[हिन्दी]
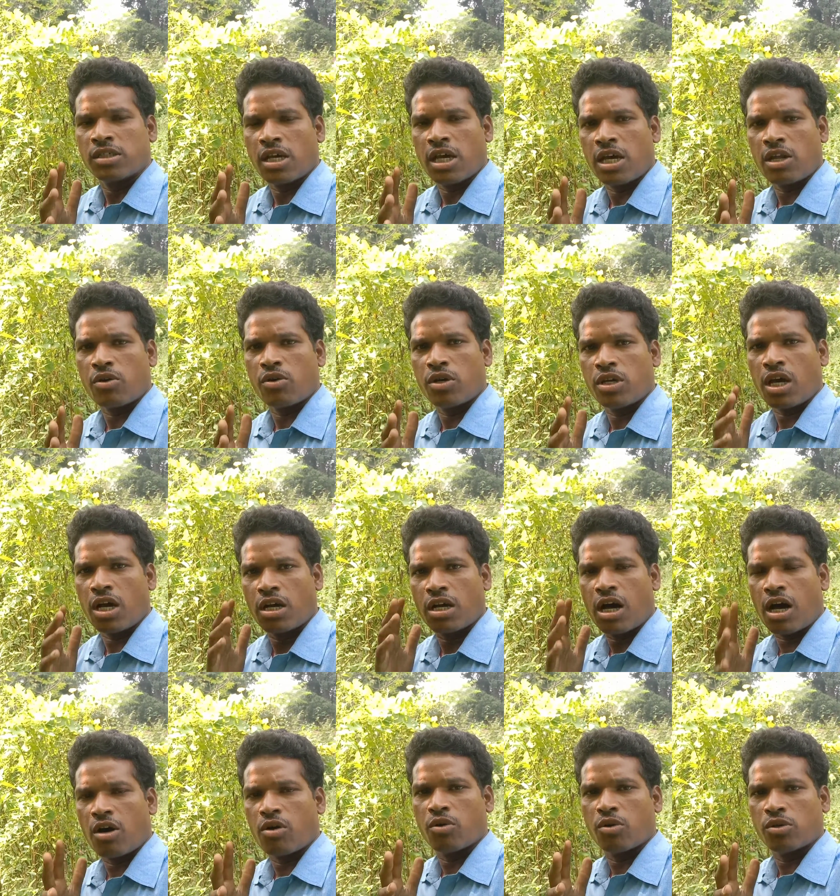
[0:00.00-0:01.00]
शहर हो या
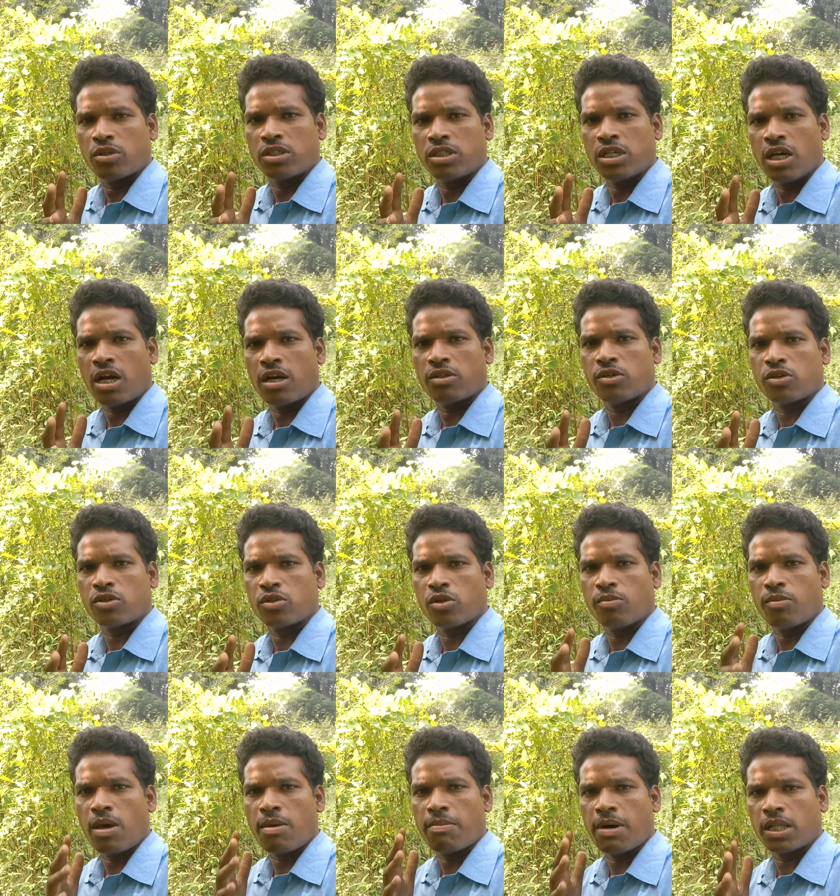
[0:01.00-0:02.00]
गाँव हो जी हाँ दोस्तों
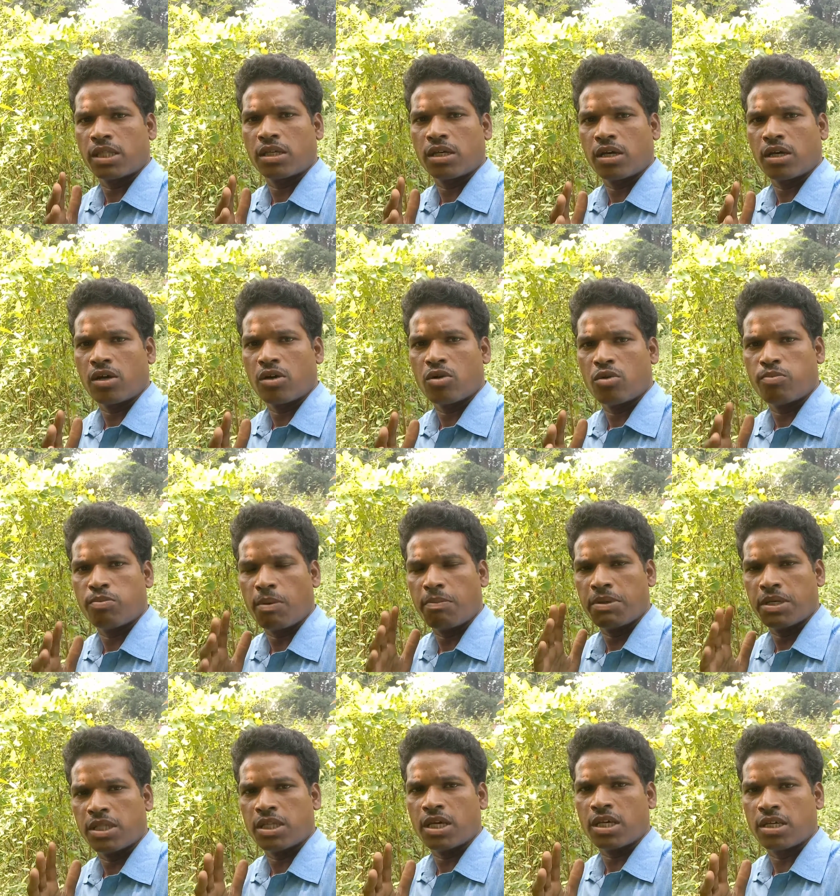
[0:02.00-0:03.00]
मैं बात कर रहा हूँ
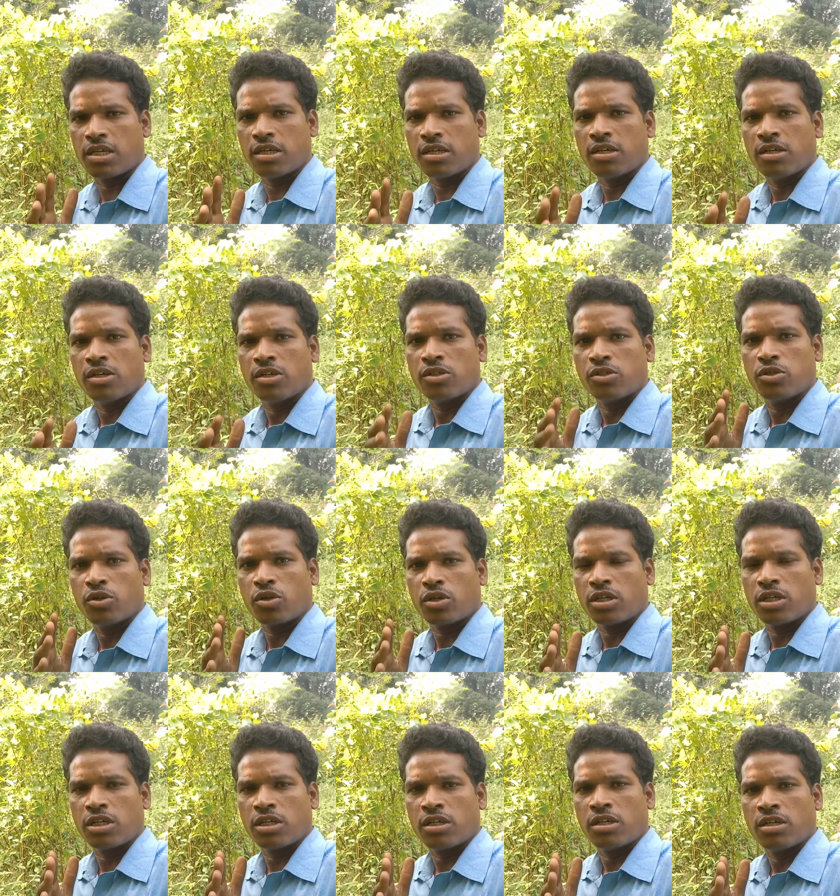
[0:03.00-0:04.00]
पपीते की जो
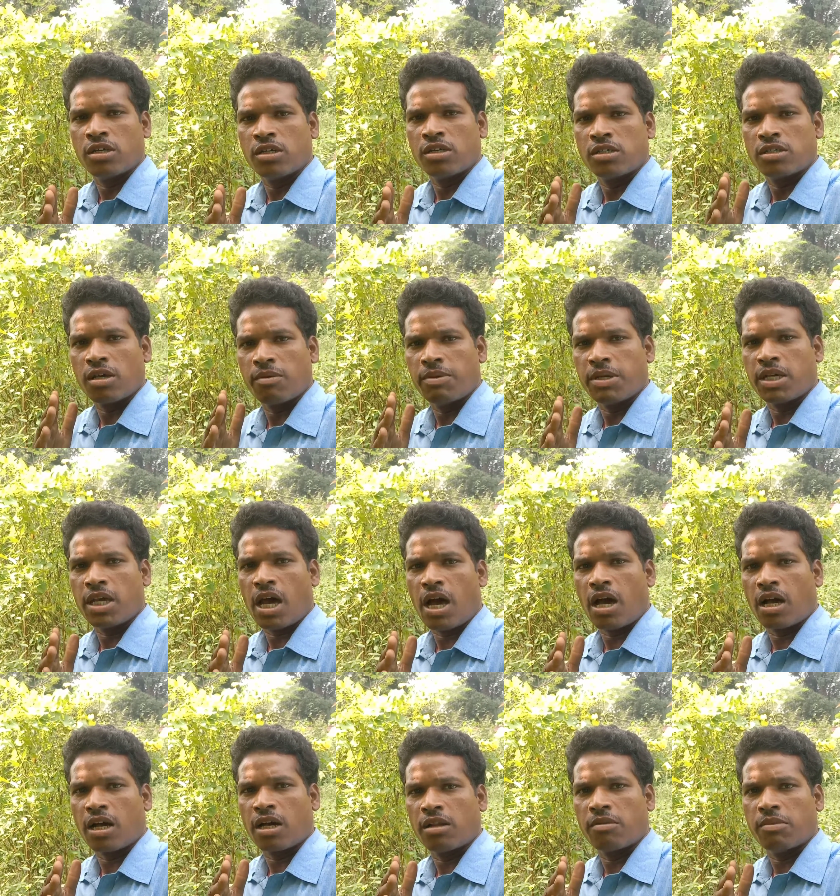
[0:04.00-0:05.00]
कि सभी के
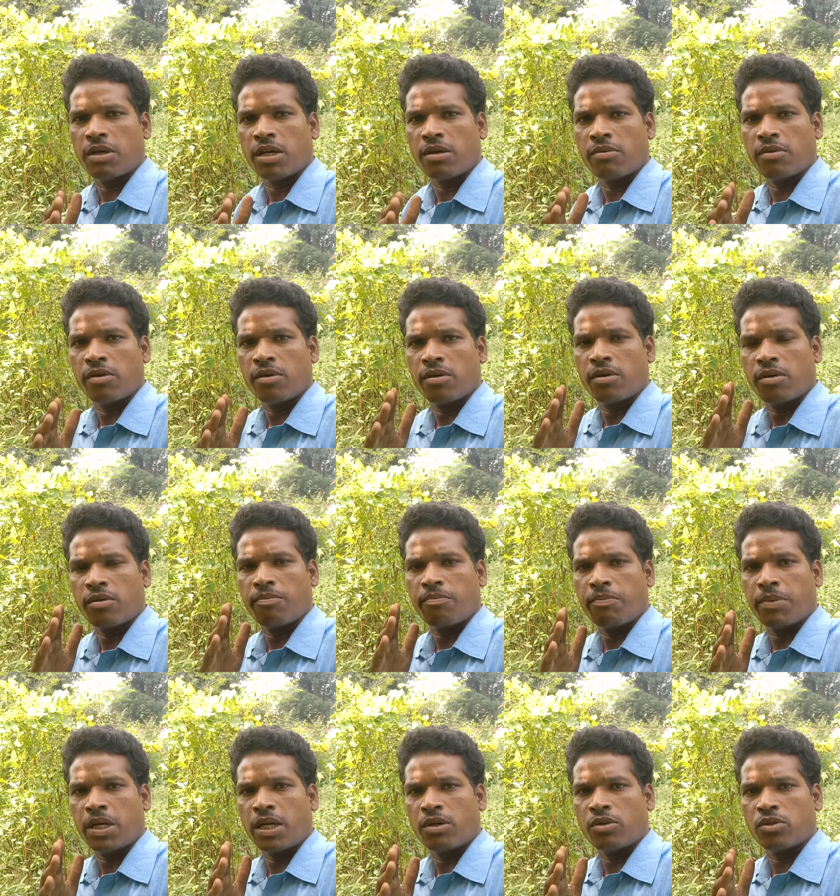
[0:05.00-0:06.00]
आंगन में
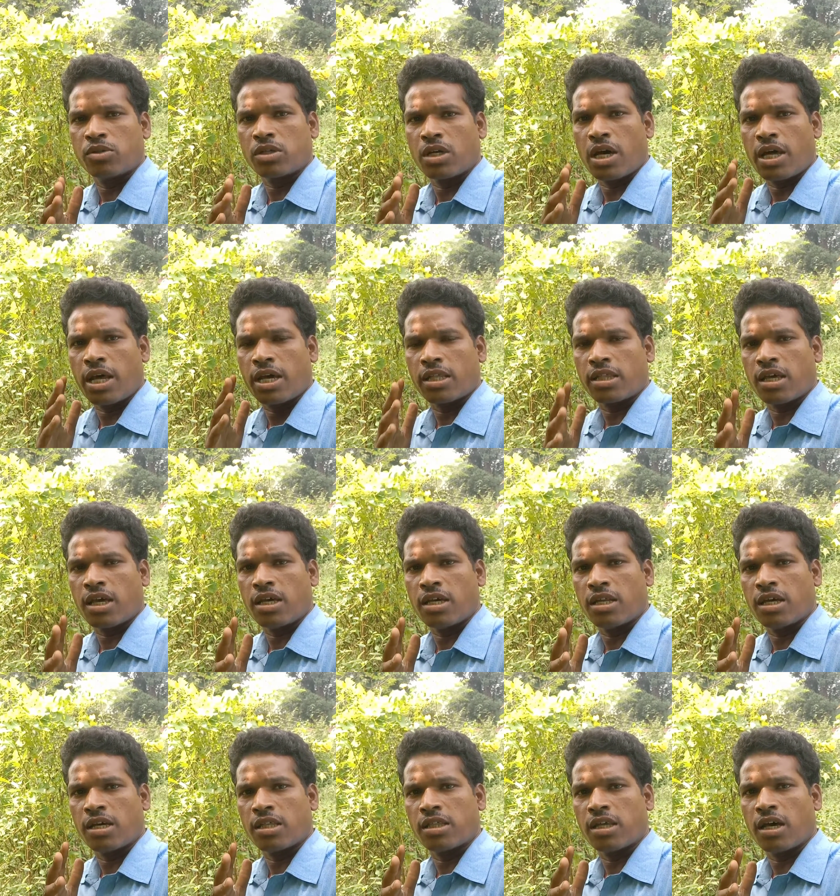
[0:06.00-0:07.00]
पेड़ उसका रहता ही
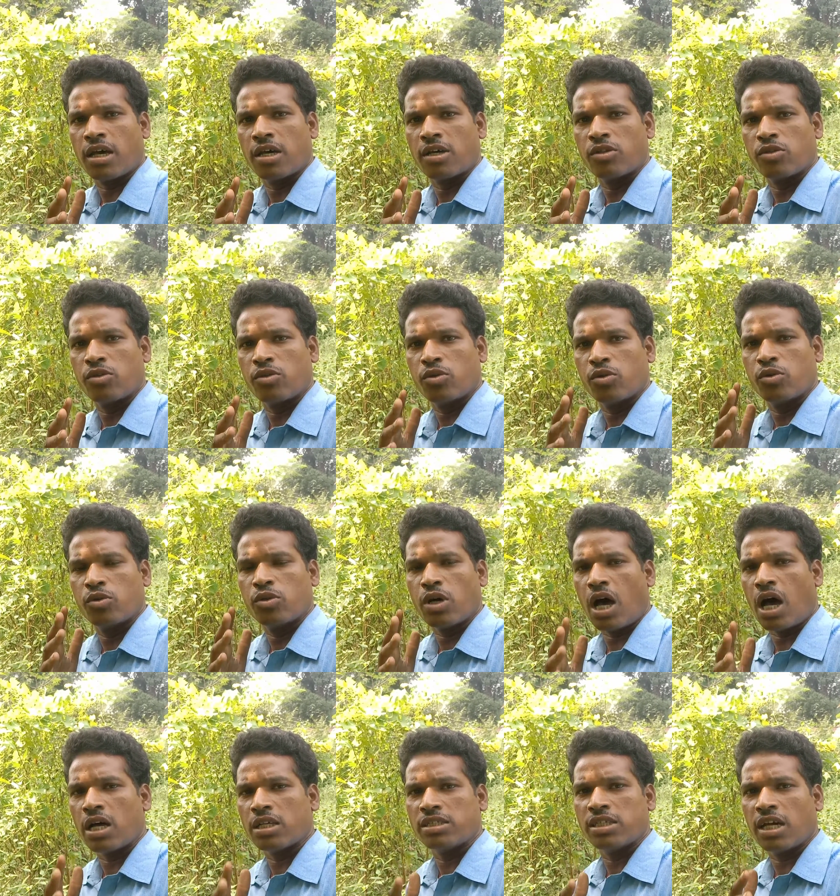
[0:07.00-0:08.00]
रहता है तो
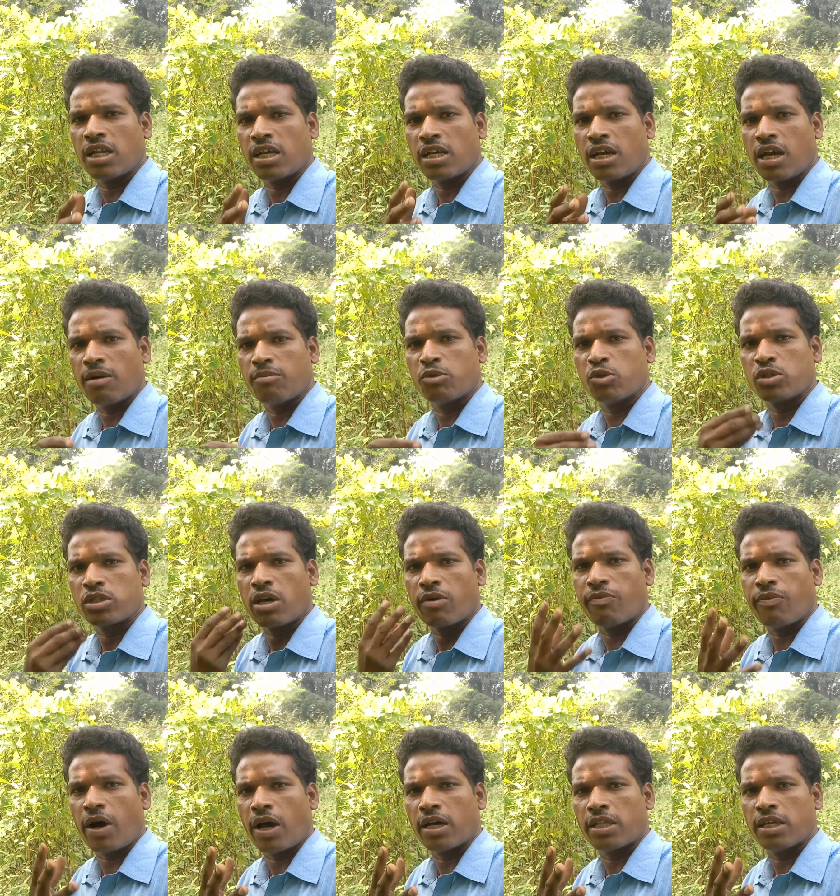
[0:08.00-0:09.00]
आज जानेंगे हम उसके
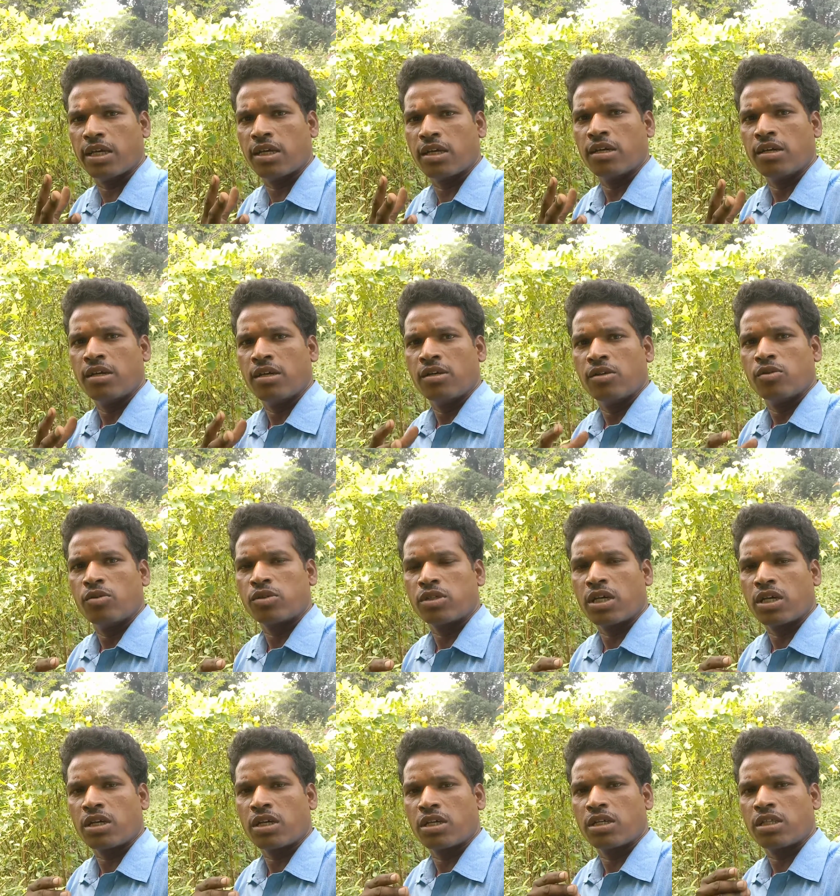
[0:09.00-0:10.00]
फ़ायदे
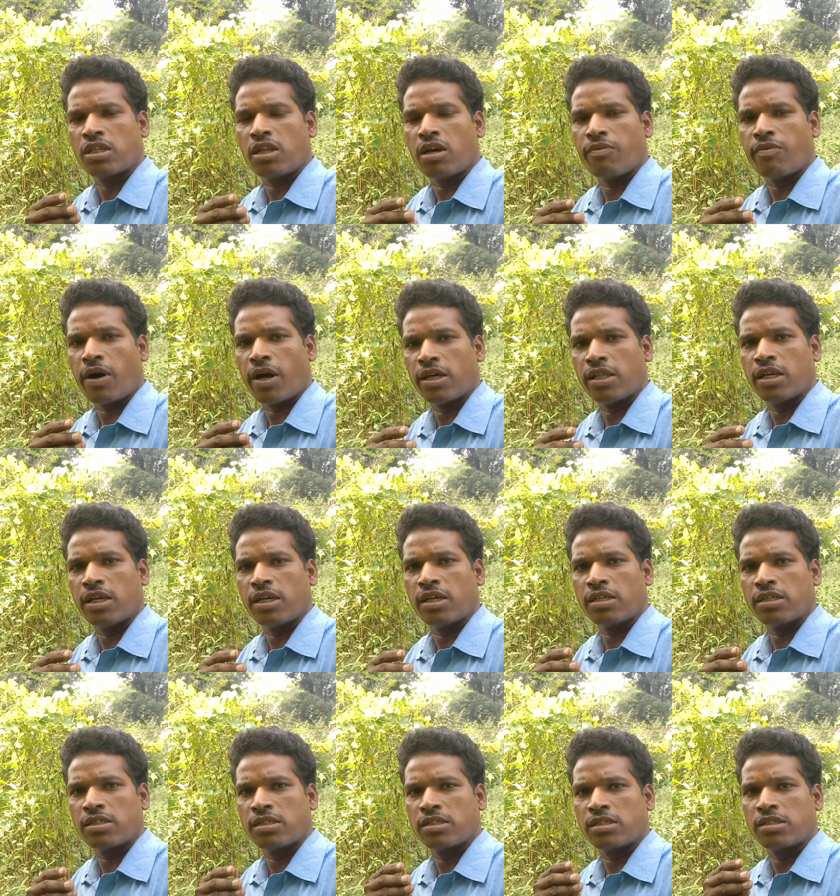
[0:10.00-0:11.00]
उसके कितने फ़ायदे हैं
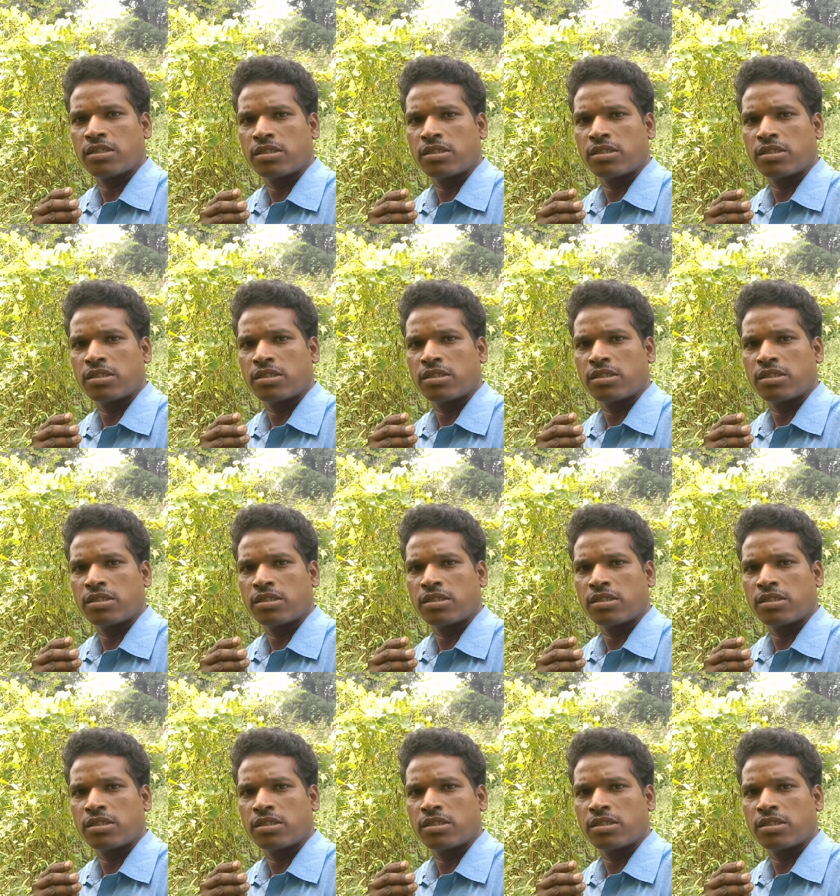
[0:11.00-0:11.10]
